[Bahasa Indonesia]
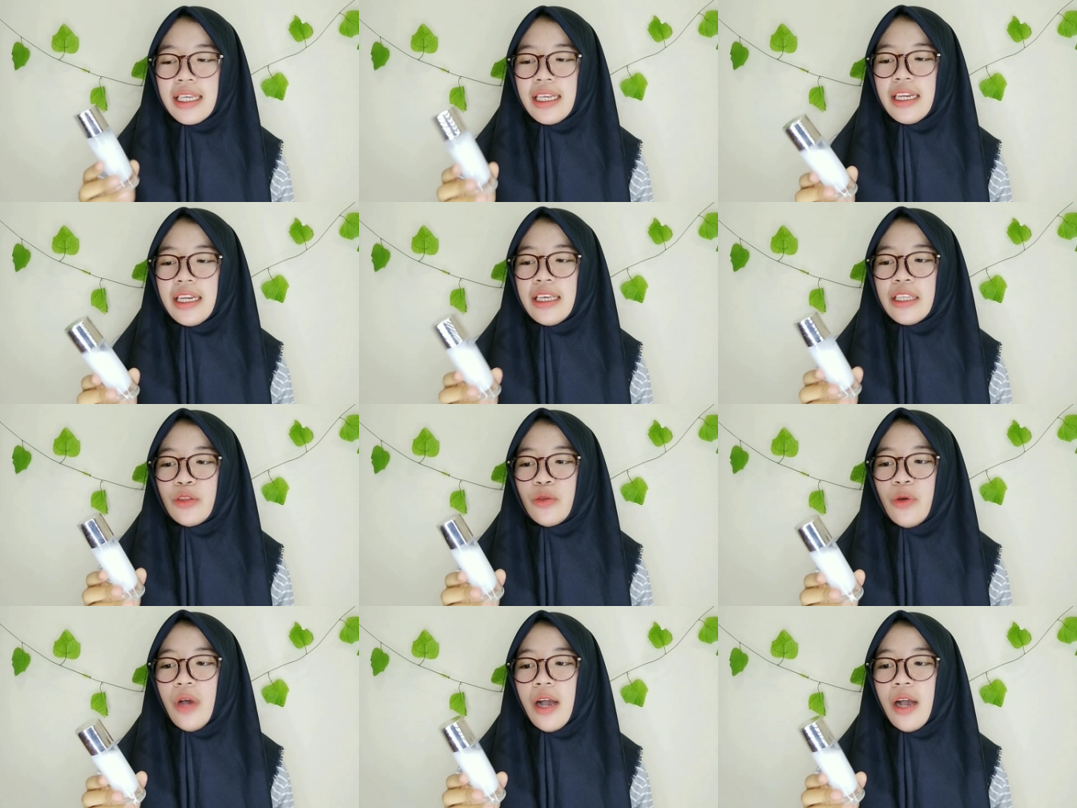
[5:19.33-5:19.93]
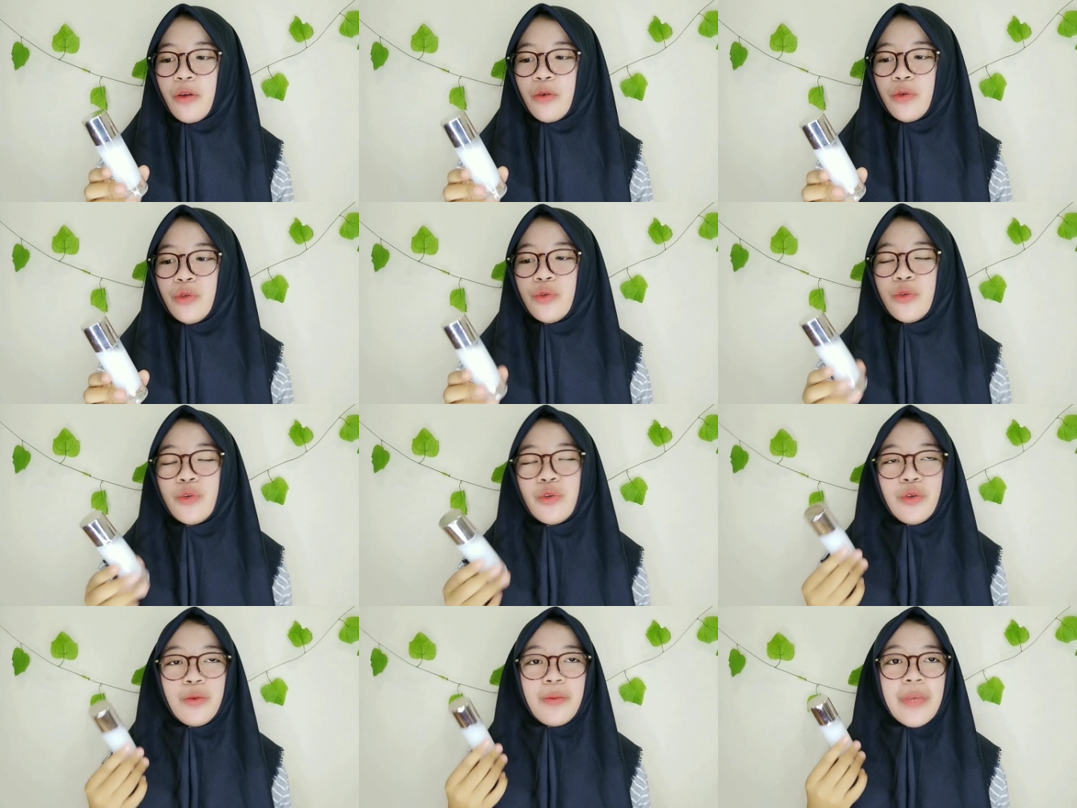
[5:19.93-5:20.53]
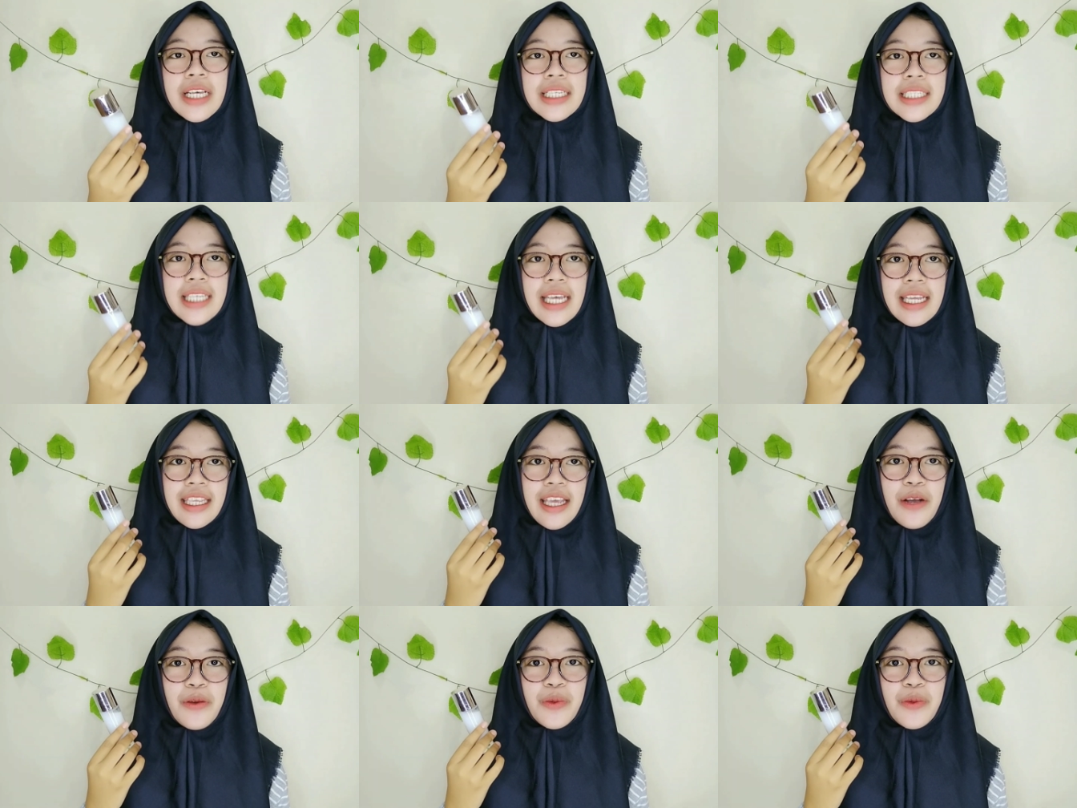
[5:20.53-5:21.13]
Ini itu aku dulu
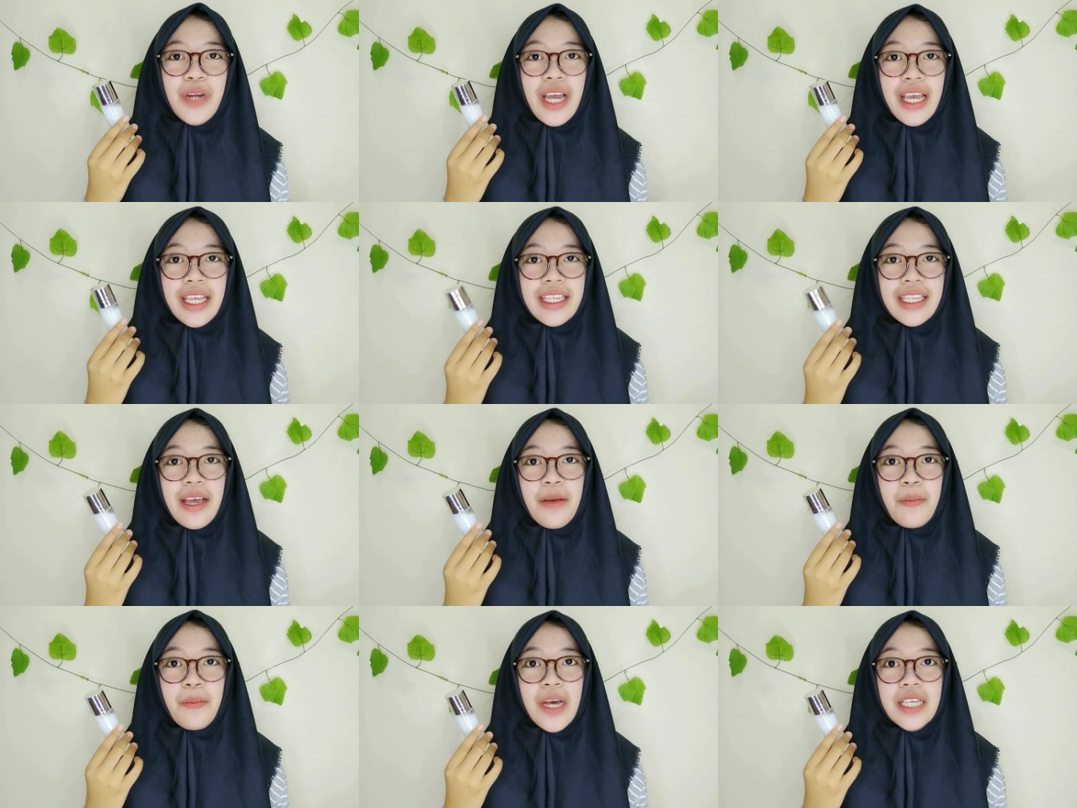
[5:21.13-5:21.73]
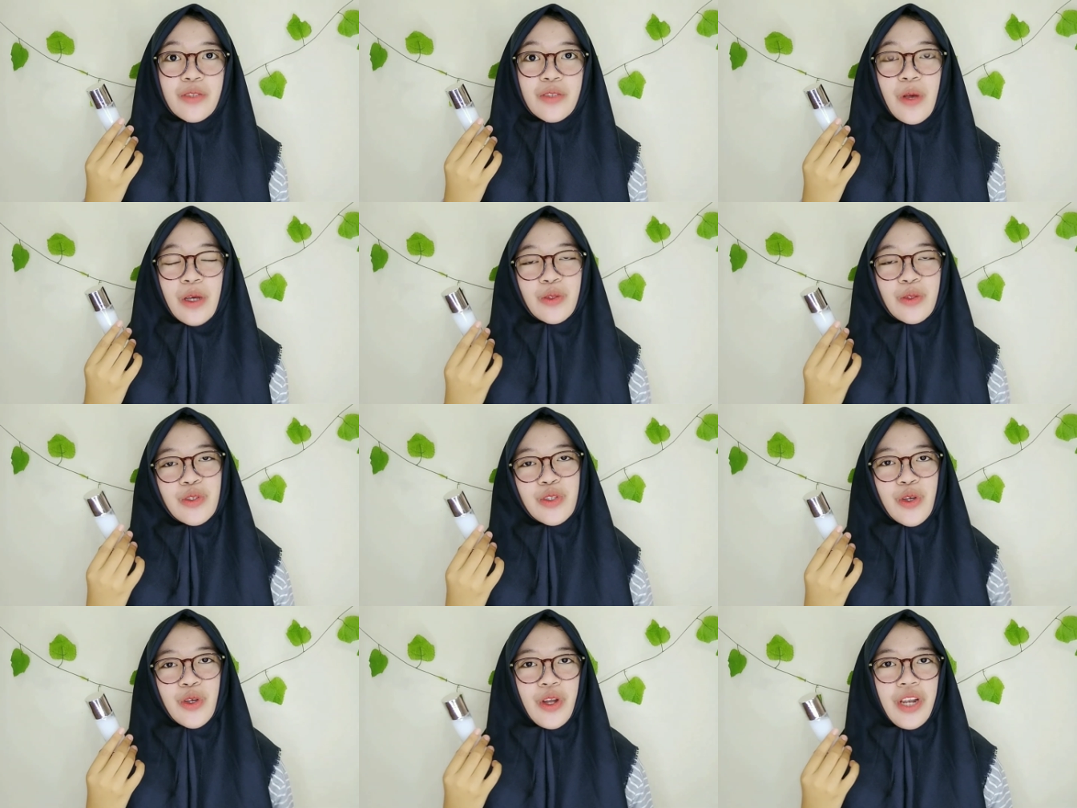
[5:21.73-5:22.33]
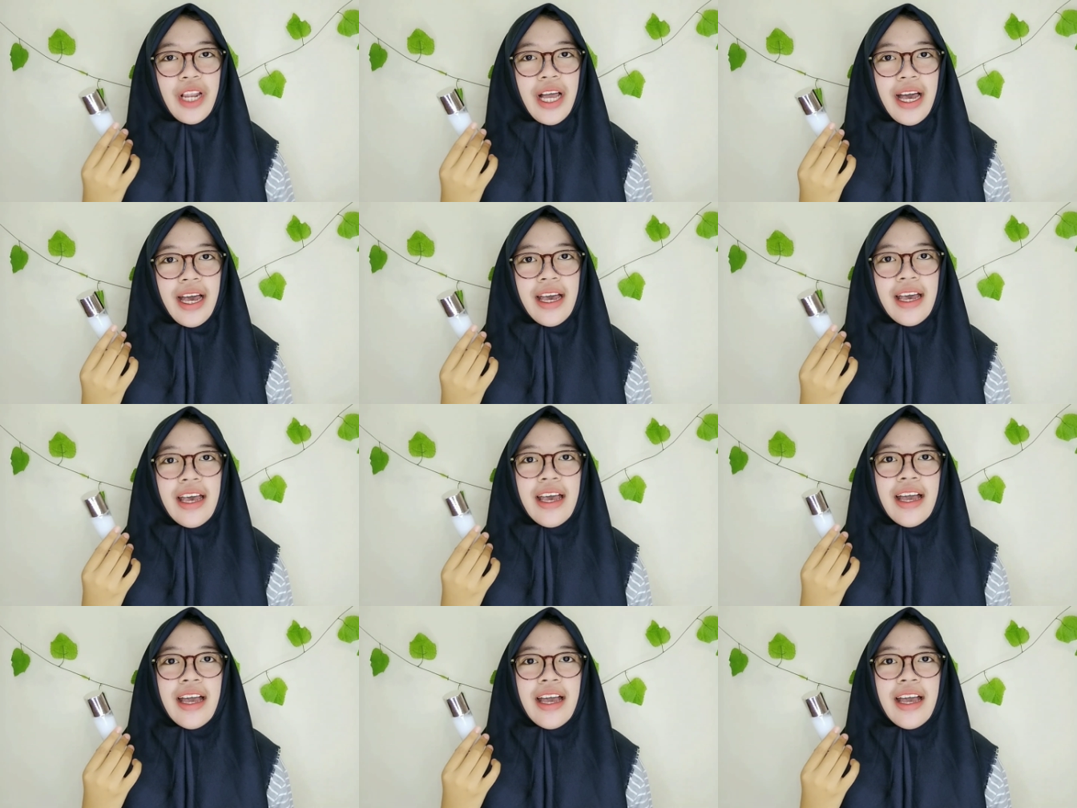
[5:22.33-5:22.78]
biasanya gunainnya pas waktu sekolah